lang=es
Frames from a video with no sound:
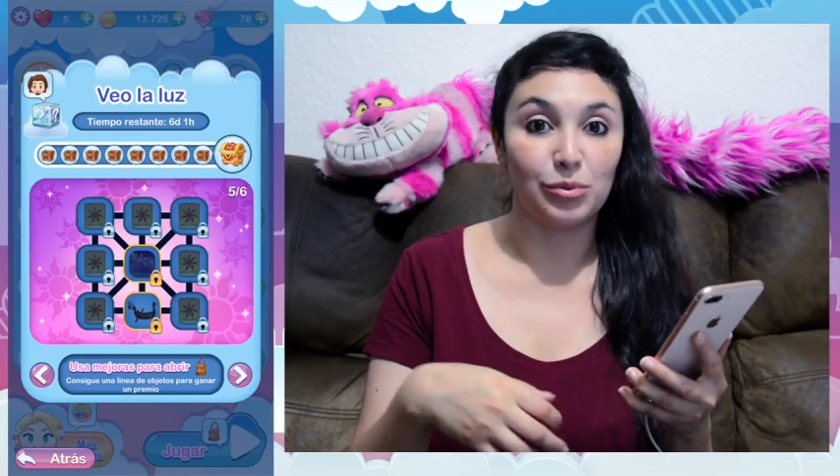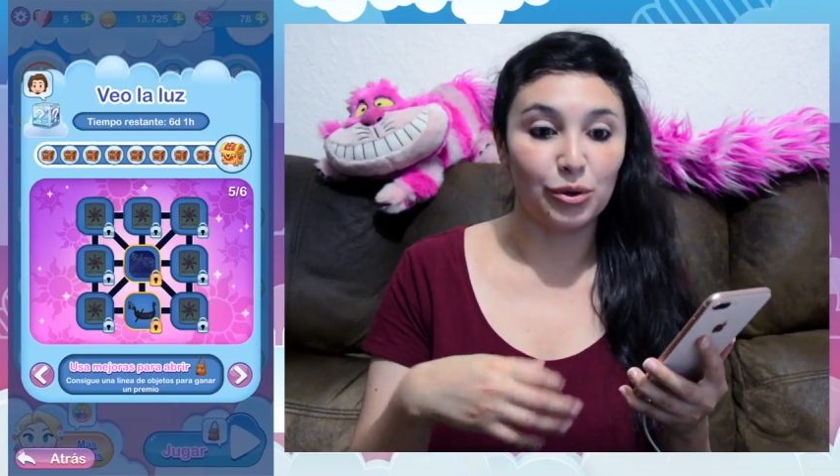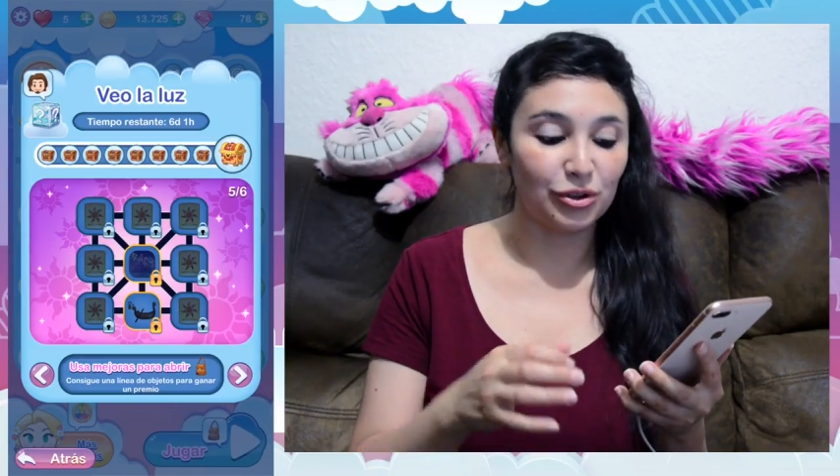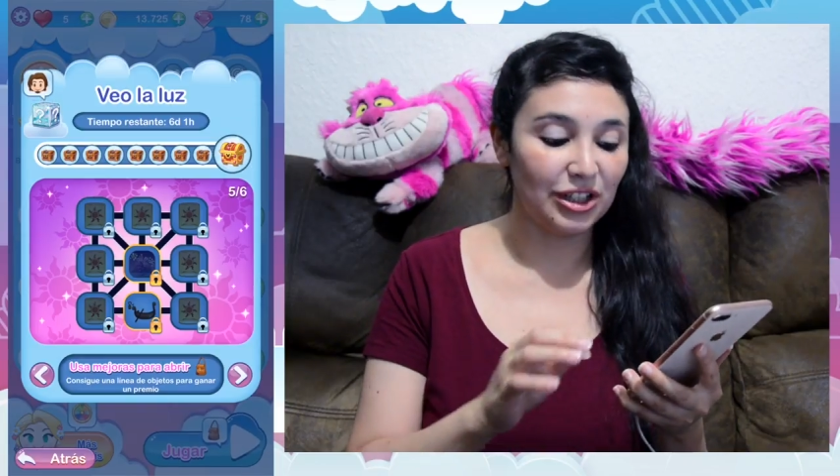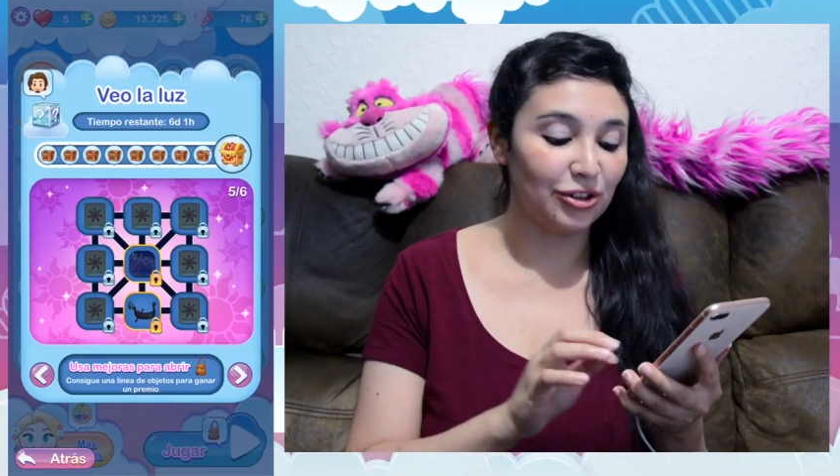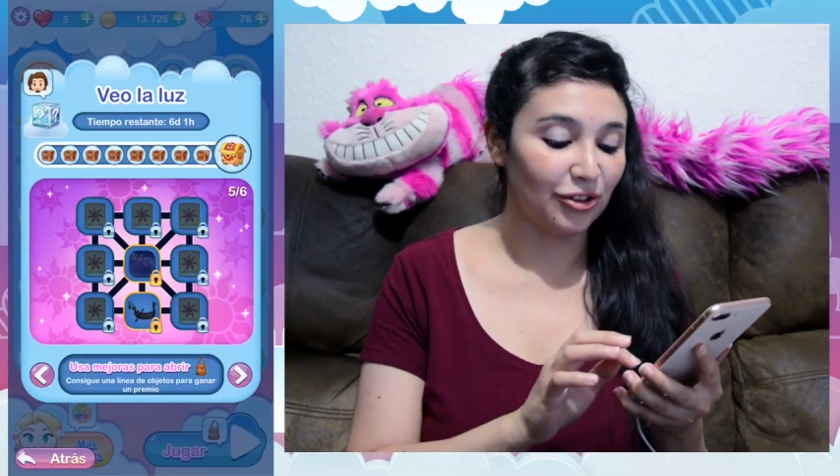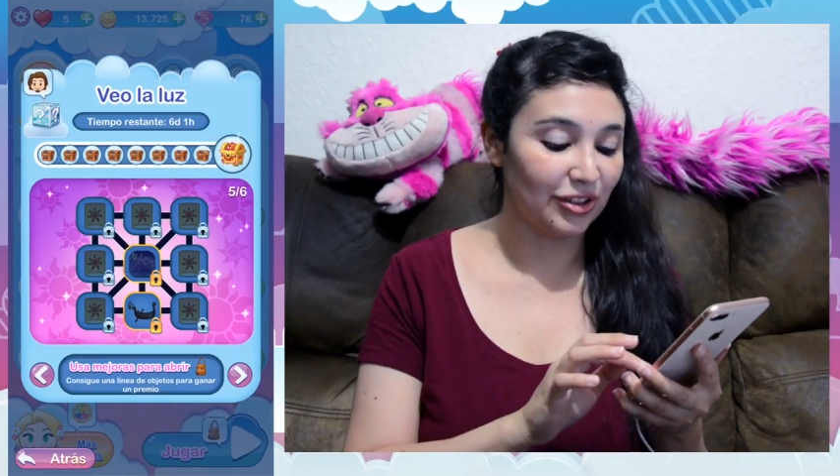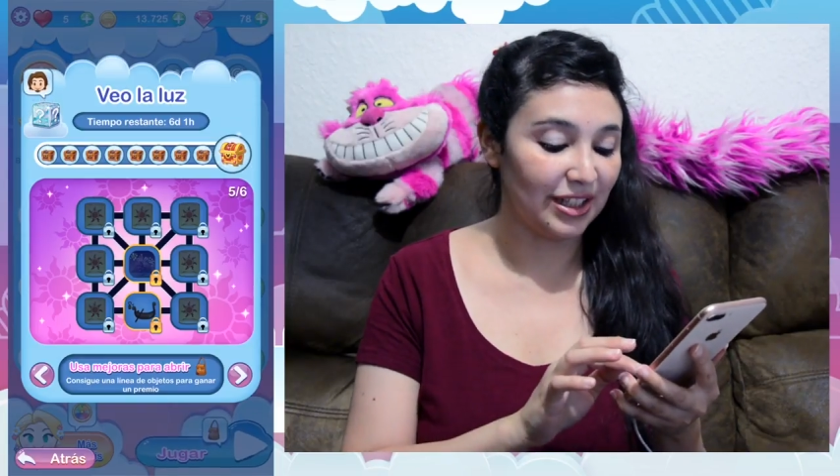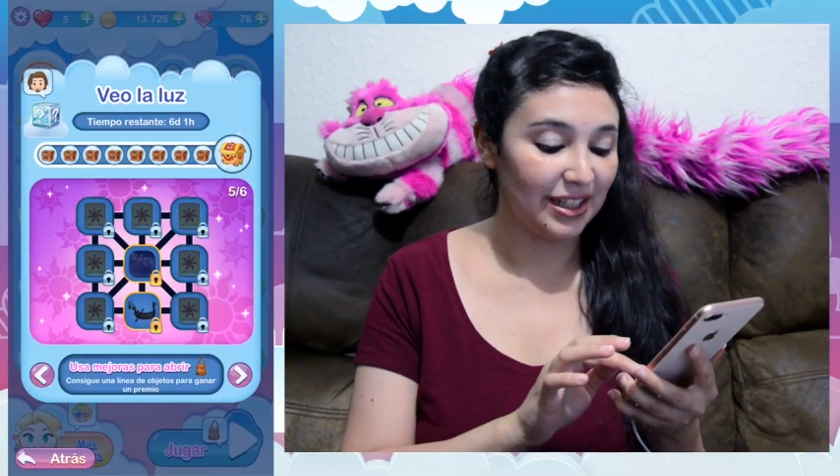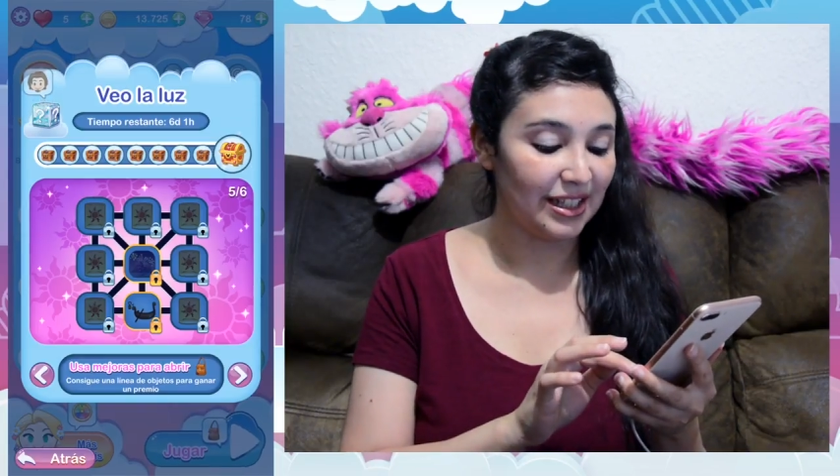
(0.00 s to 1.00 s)
bote
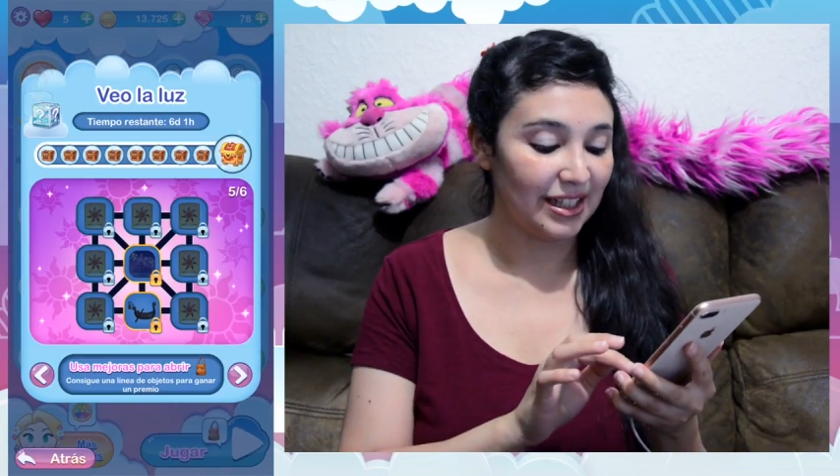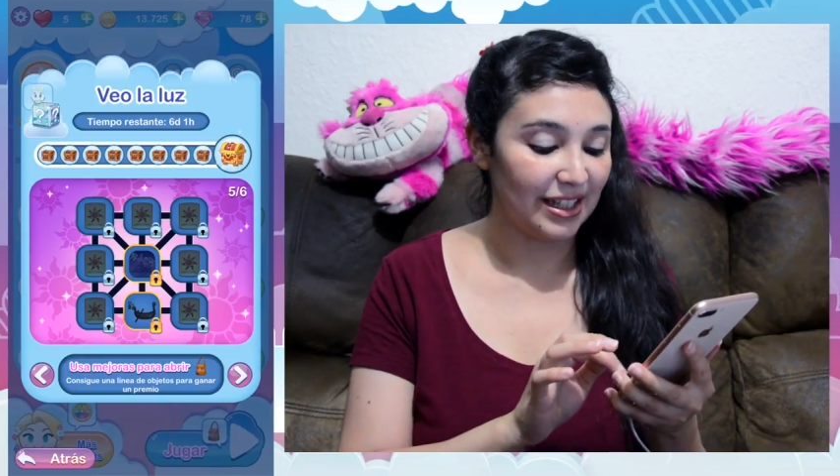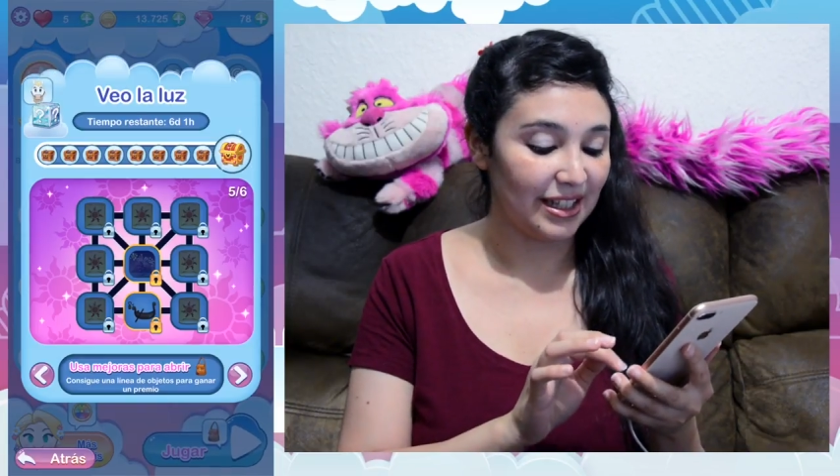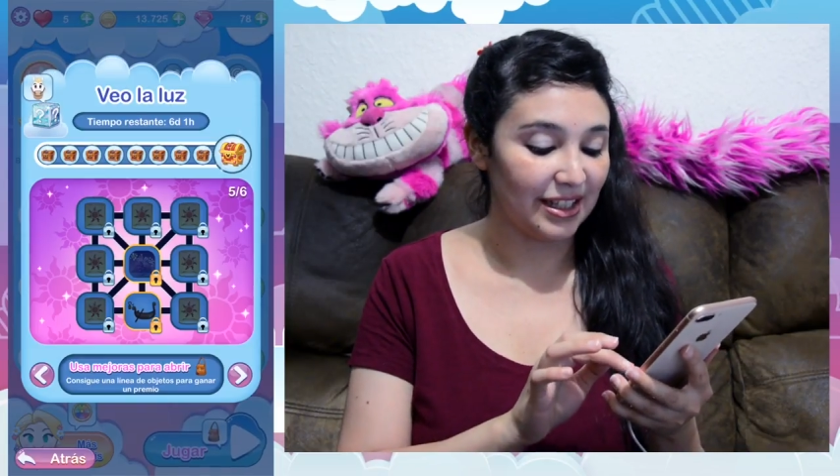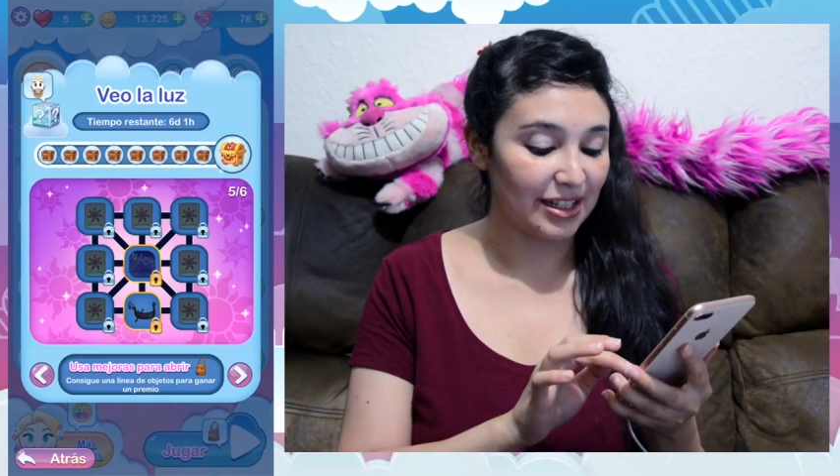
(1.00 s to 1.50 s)
donde eh,